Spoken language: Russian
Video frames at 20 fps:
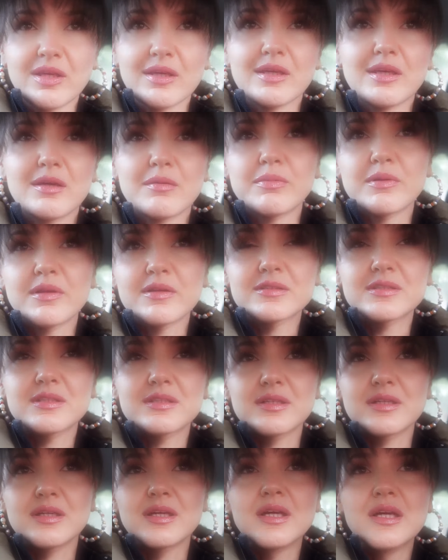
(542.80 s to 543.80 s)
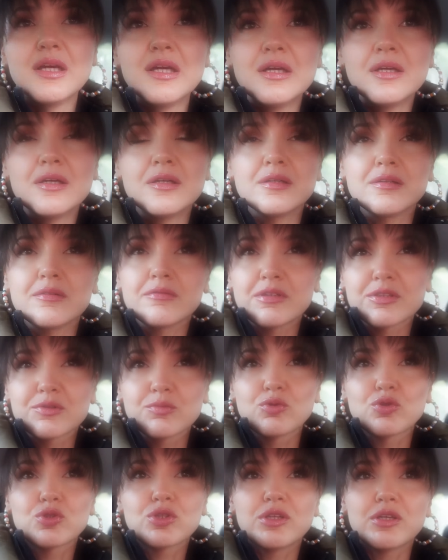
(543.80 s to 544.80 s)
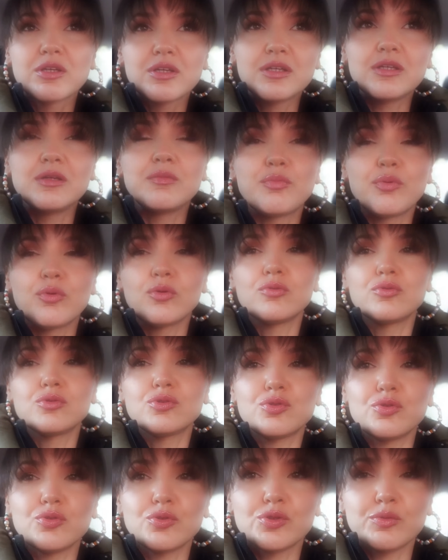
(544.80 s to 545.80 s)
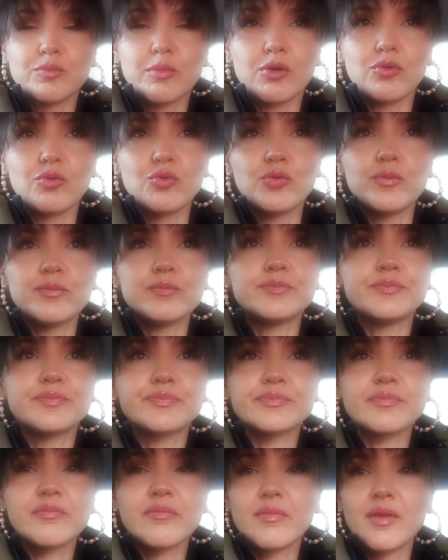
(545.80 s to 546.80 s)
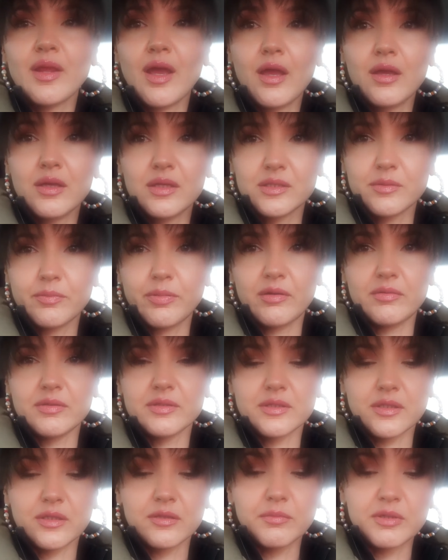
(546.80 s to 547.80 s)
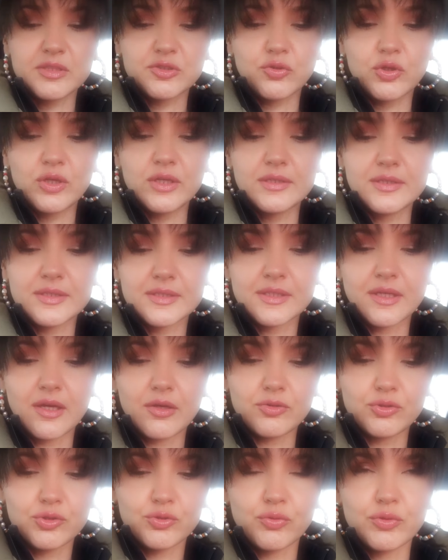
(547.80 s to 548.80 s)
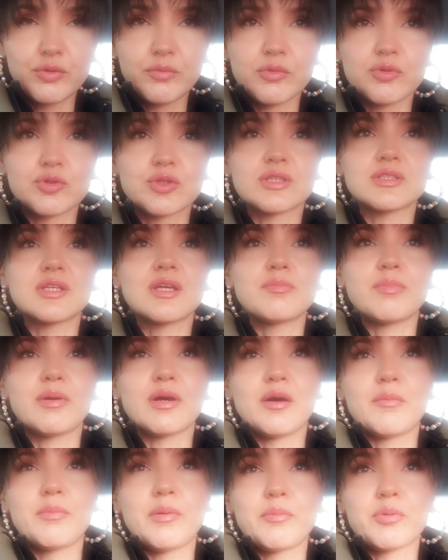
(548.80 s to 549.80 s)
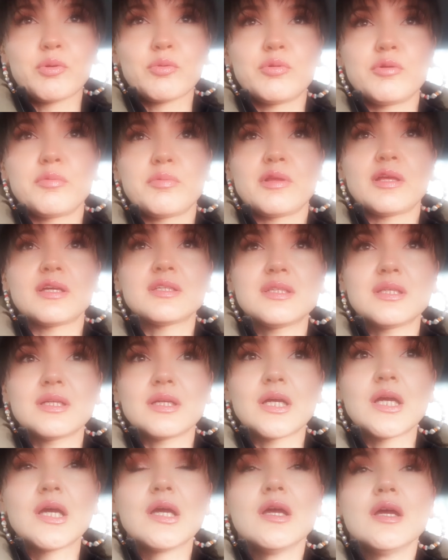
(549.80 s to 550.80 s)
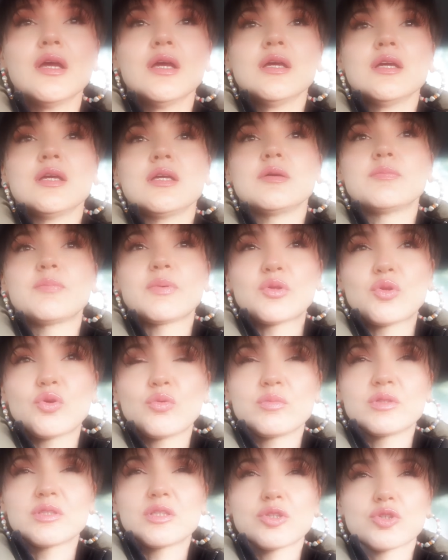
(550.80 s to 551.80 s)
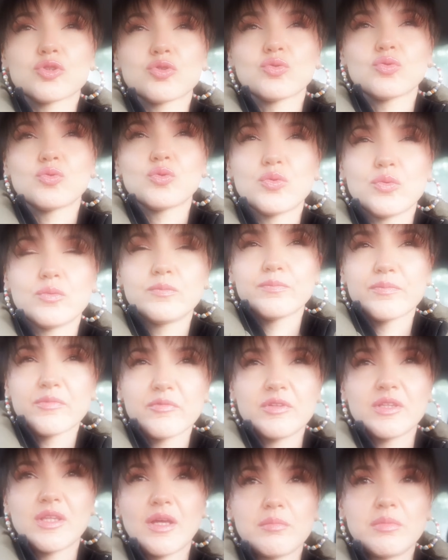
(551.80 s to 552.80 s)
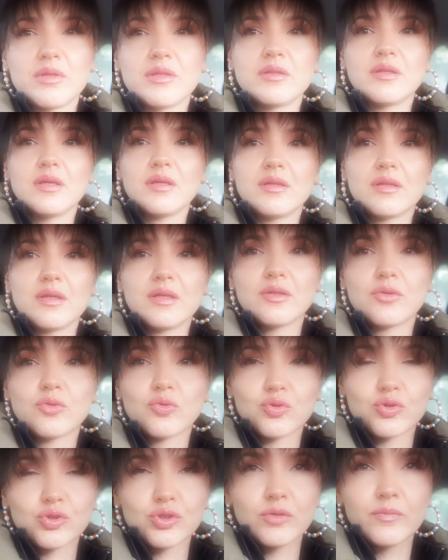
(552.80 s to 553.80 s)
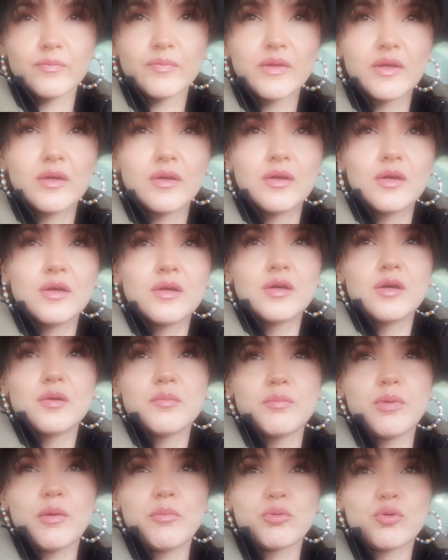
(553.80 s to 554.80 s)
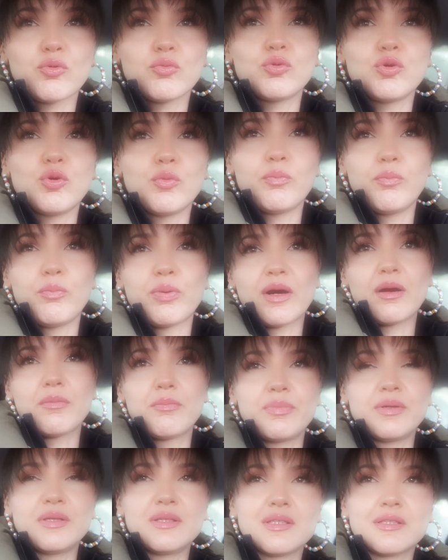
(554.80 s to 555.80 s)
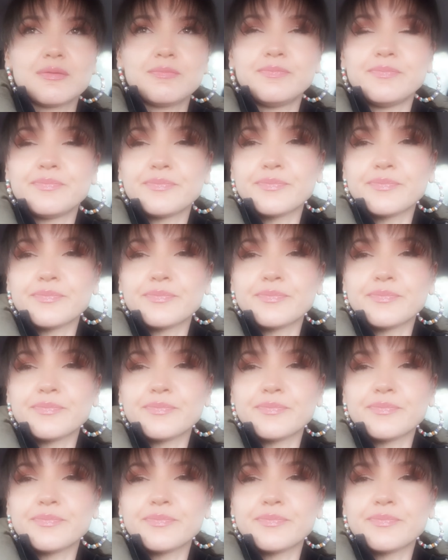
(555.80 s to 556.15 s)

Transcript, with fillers: такие пластыри, возможно, и полностью смогу избавиться от мозоли. Не знаю, ничего не могу сказать. Пока попробую пластыри. И потом, если что, витамин D3 тоже попробую пропить